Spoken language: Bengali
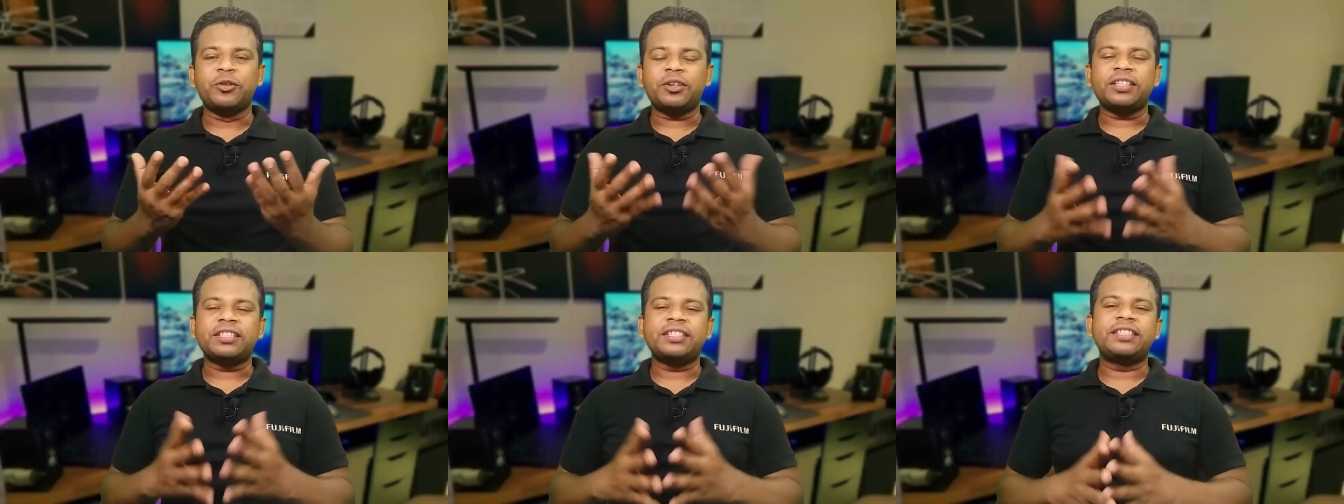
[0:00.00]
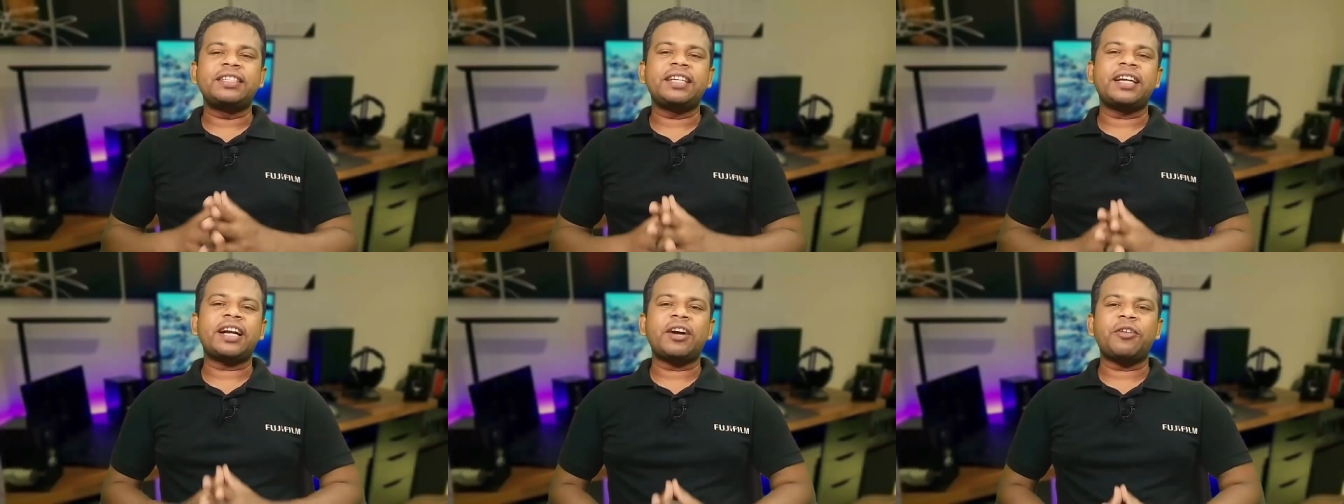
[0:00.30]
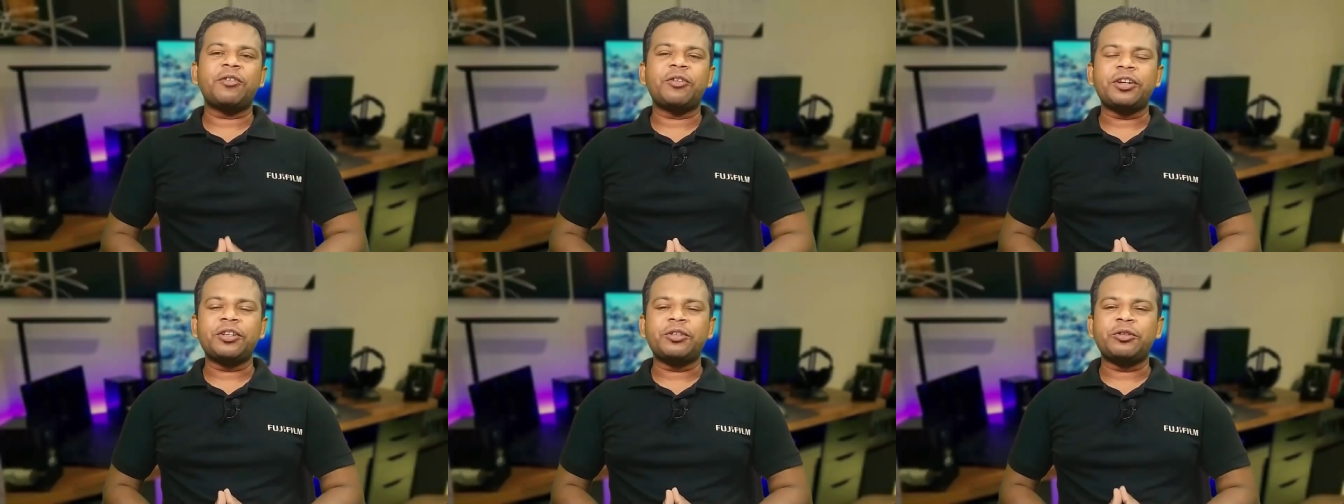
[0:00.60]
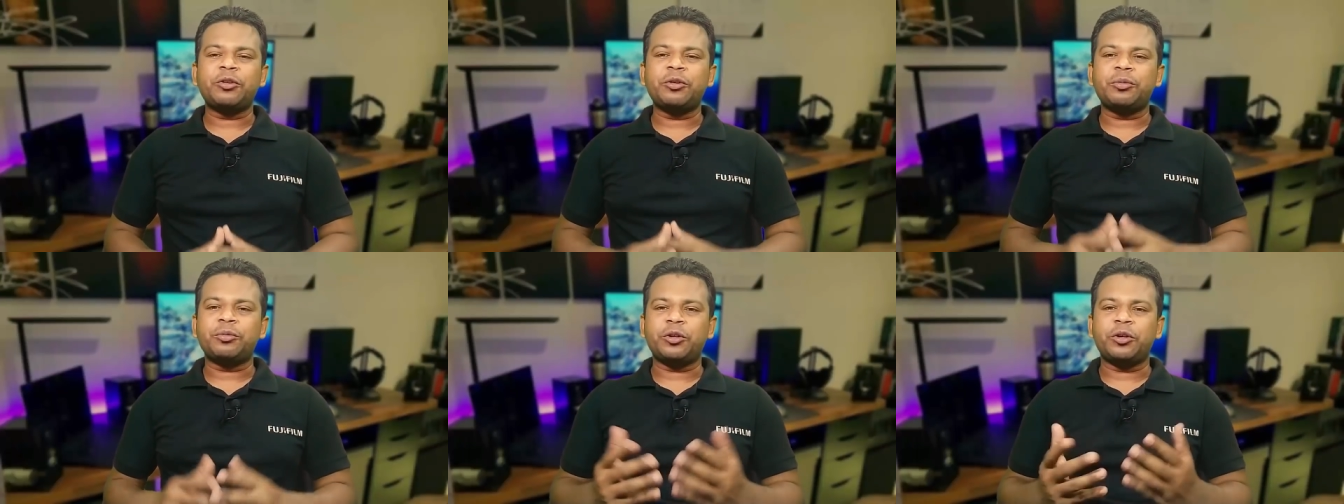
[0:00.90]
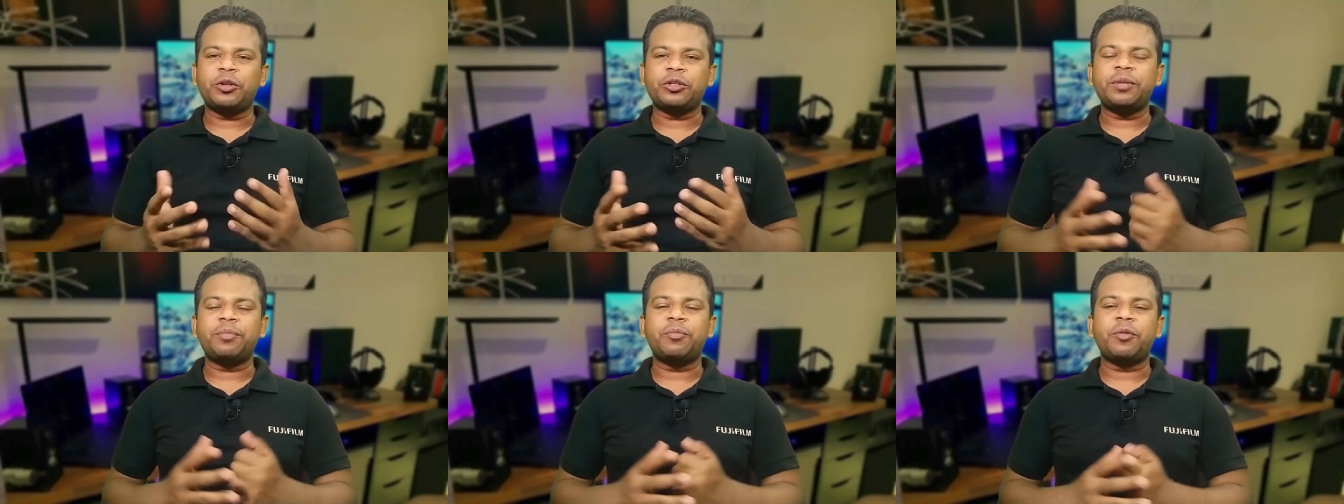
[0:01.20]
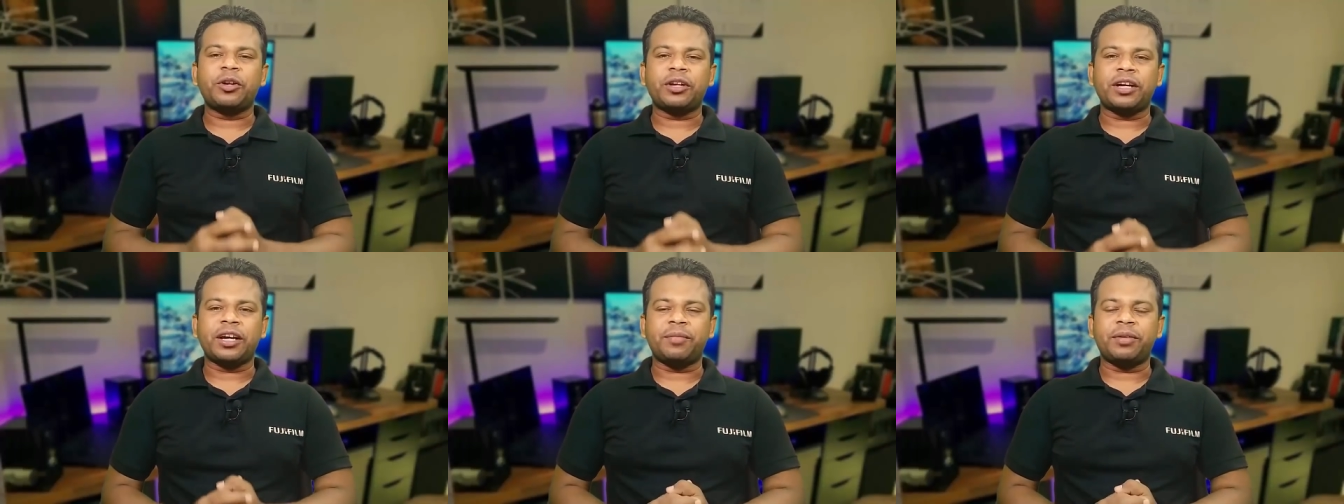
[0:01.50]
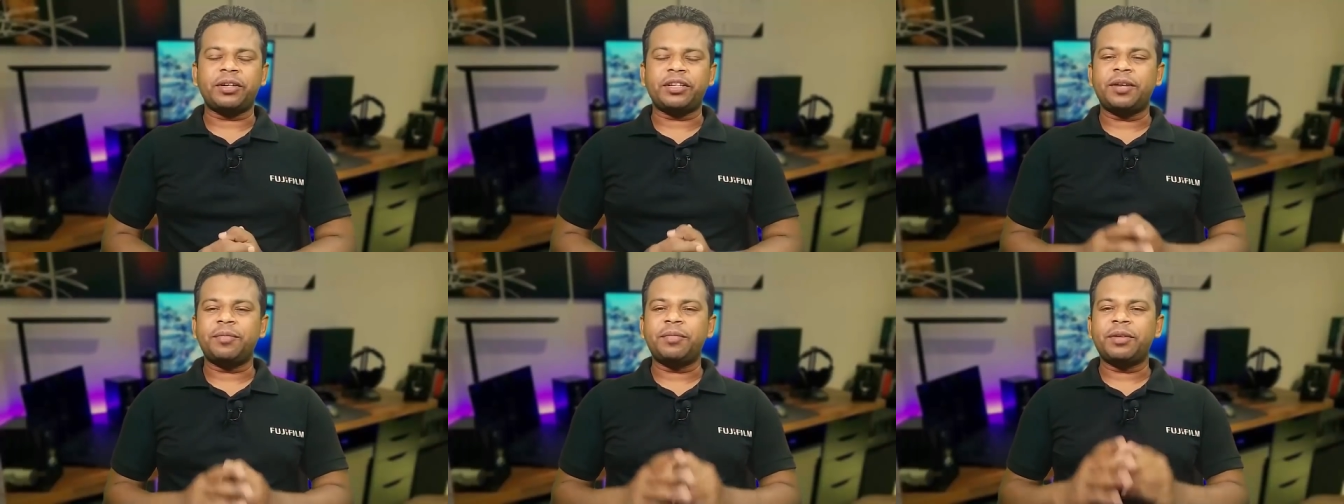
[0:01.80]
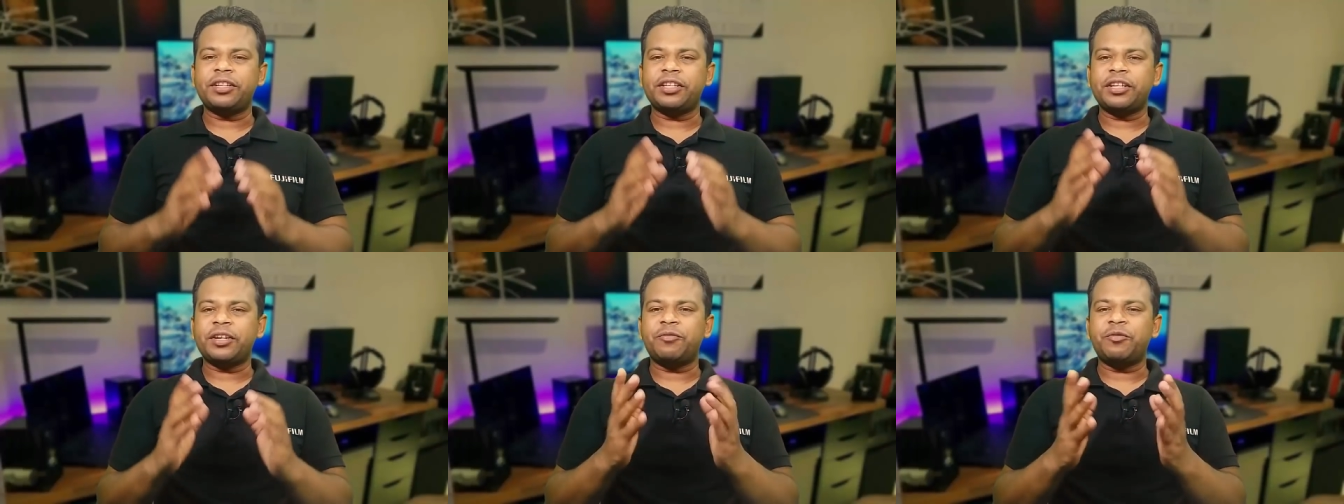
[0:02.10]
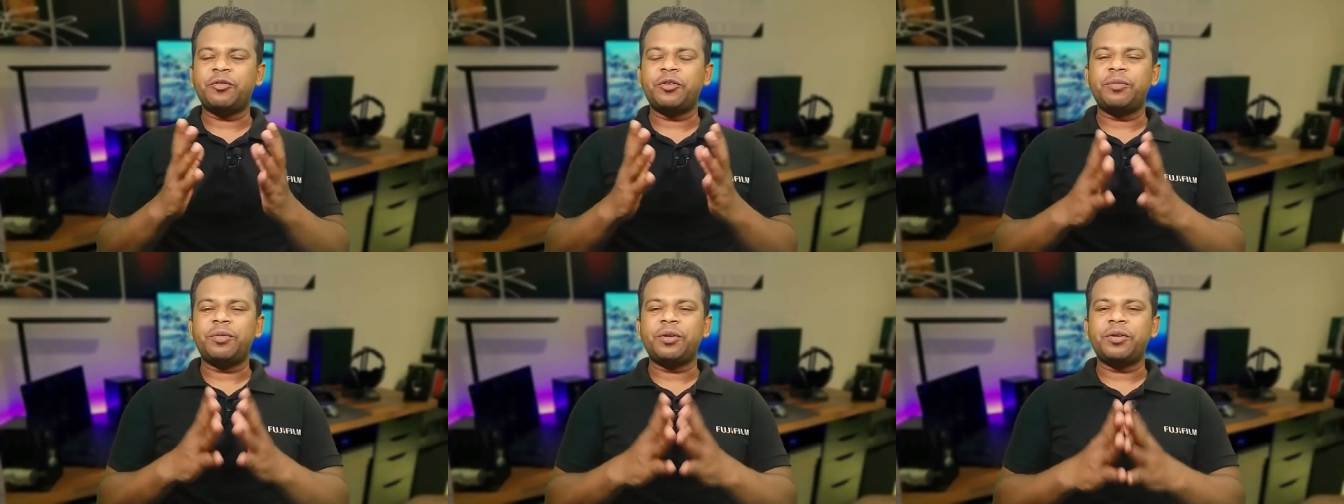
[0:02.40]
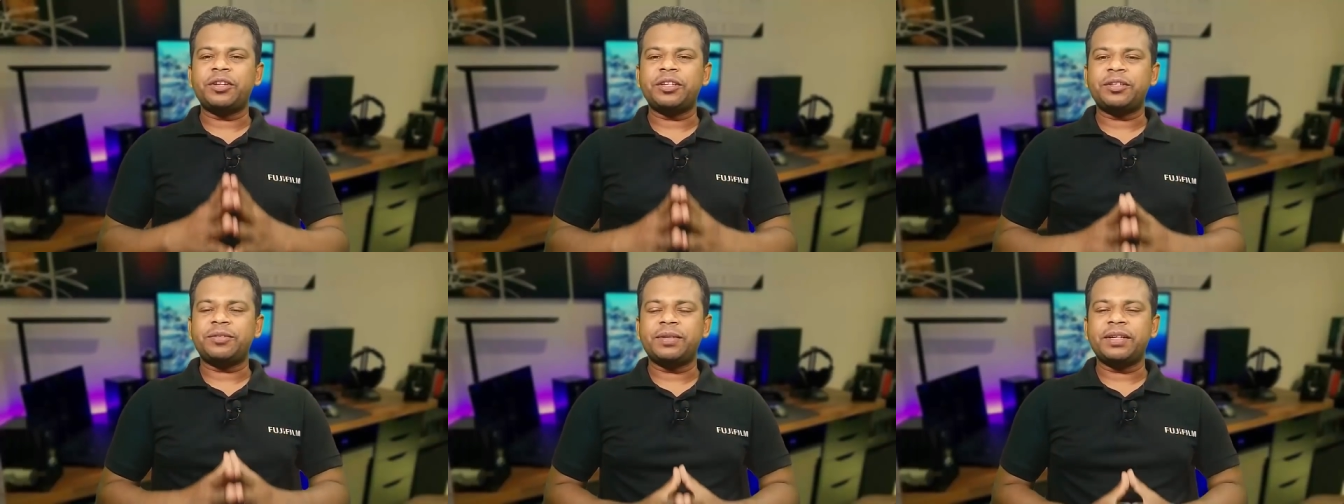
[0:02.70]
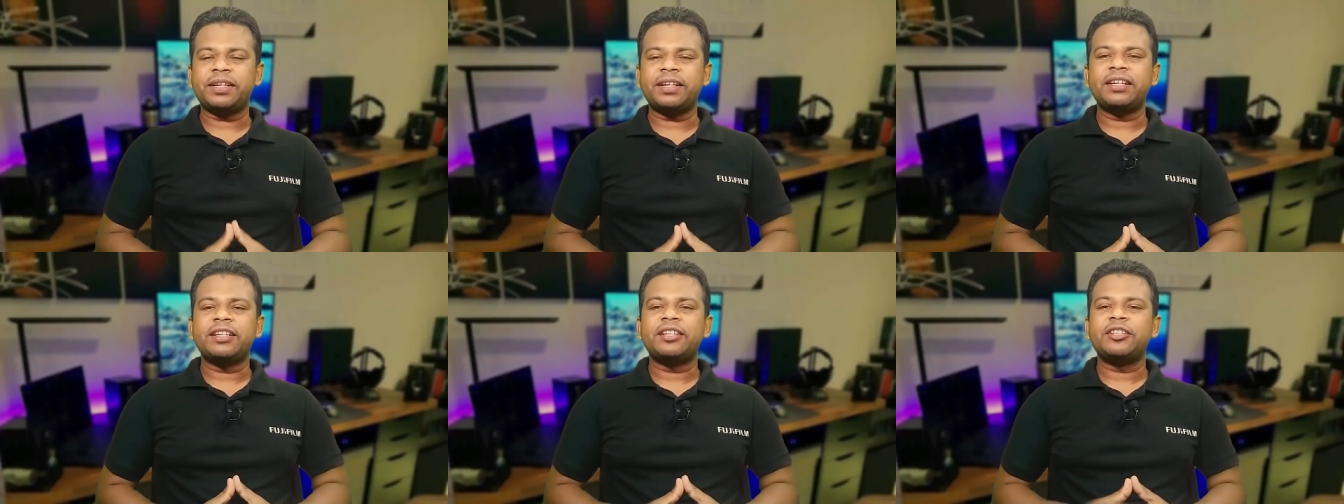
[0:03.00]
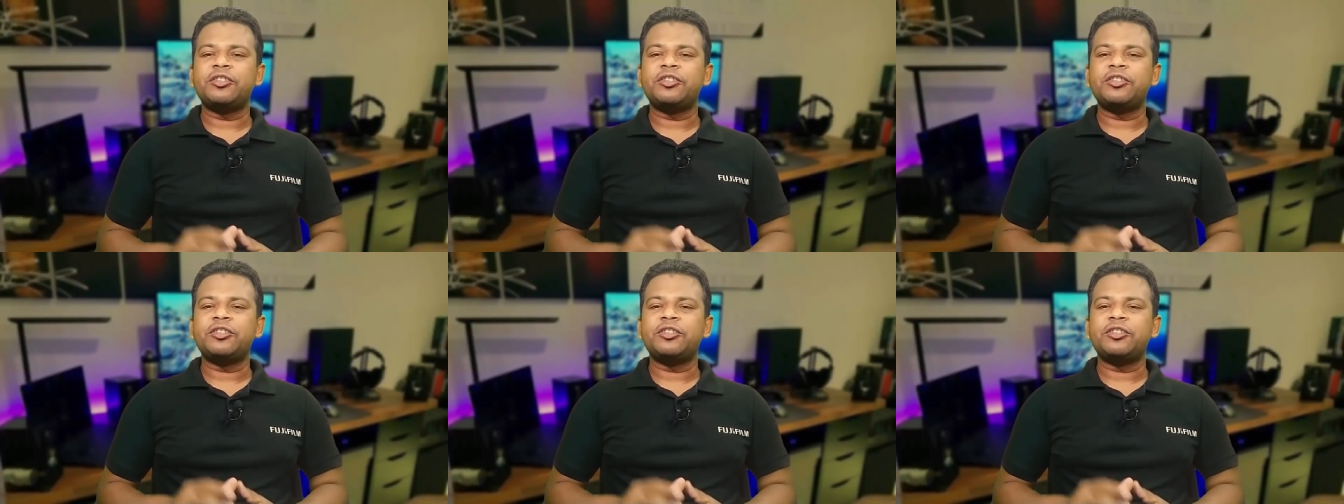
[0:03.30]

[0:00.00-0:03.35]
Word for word: লুক যে কারো কিন্তু খুব সহজে মন কাটবে সামনের দিকে ফুল ভিউ ডিসপ্লে